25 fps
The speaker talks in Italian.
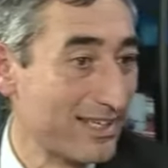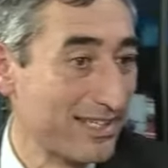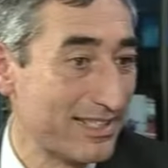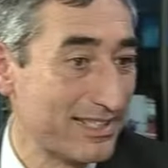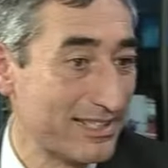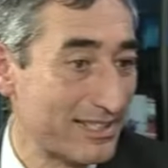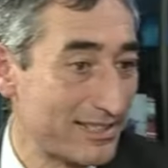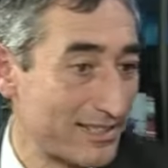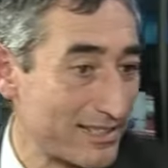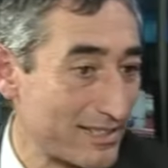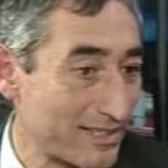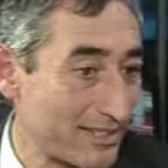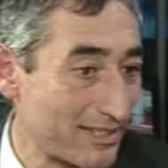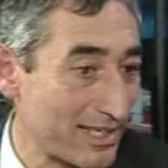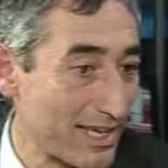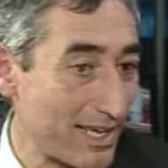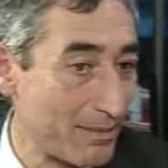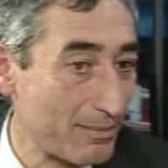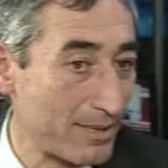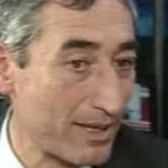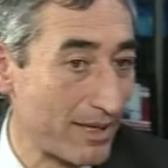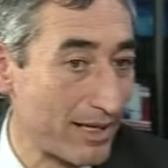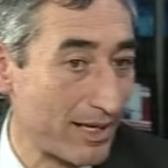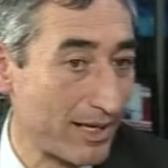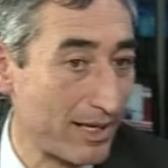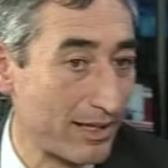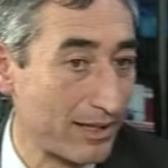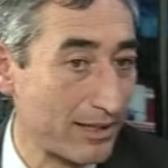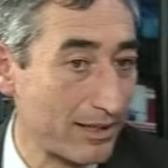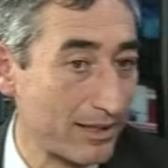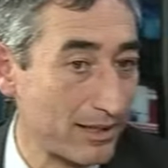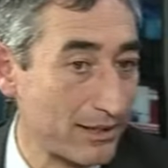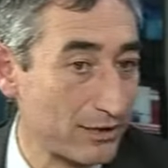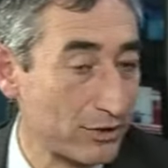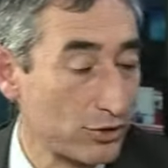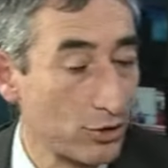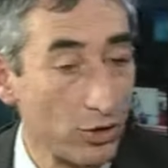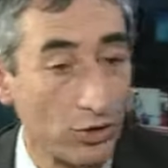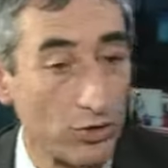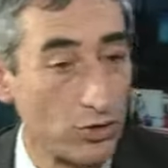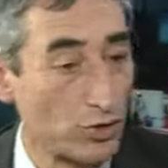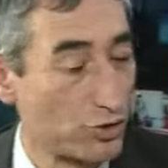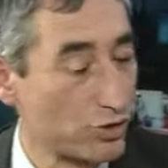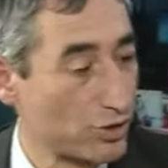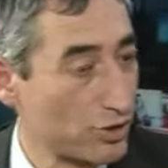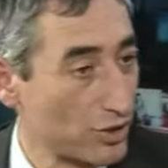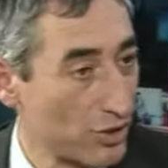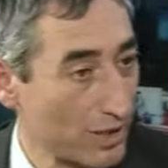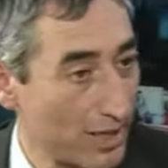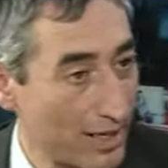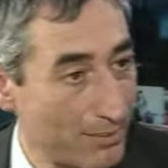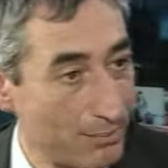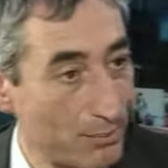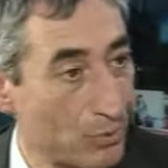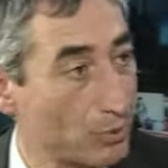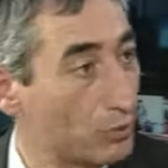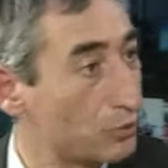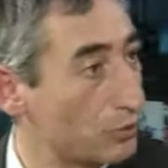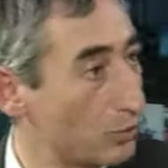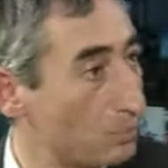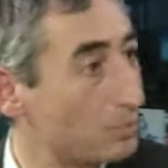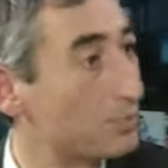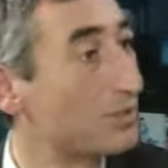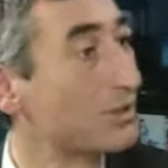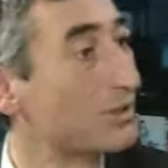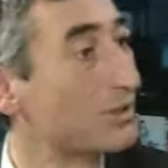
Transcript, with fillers: il sistema eh, di oggi è molto più